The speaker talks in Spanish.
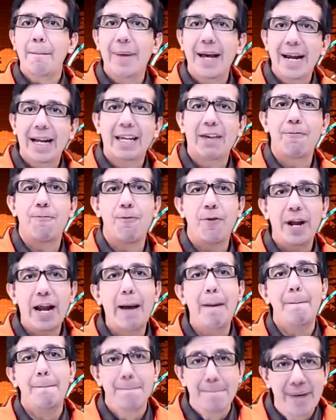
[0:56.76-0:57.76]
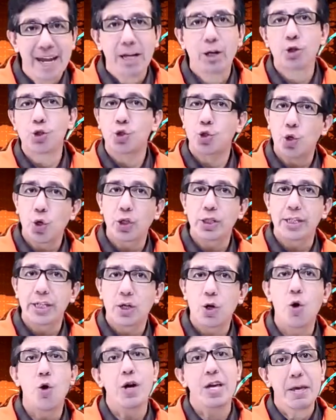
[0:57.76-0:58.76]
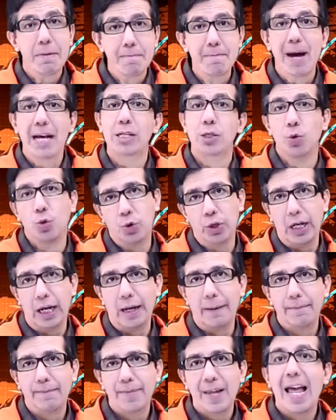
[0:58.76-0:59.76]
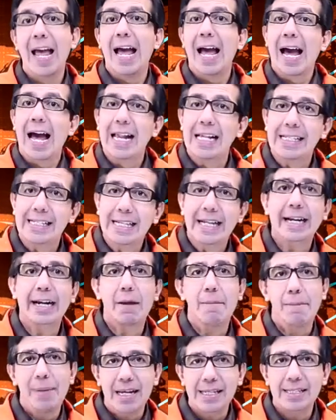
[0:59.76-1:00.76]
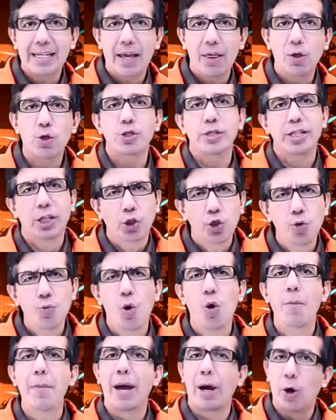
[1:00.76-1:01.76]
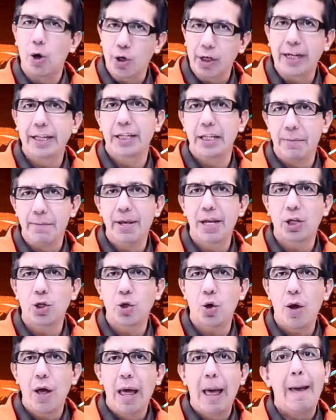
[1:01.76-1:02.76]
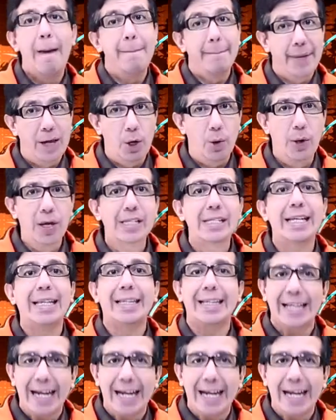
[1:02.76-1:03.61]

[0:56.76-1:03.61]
para que fuera menos tóxico y más útil. Al ser reemplazado se tuvo un mejor rendimiento, pero ese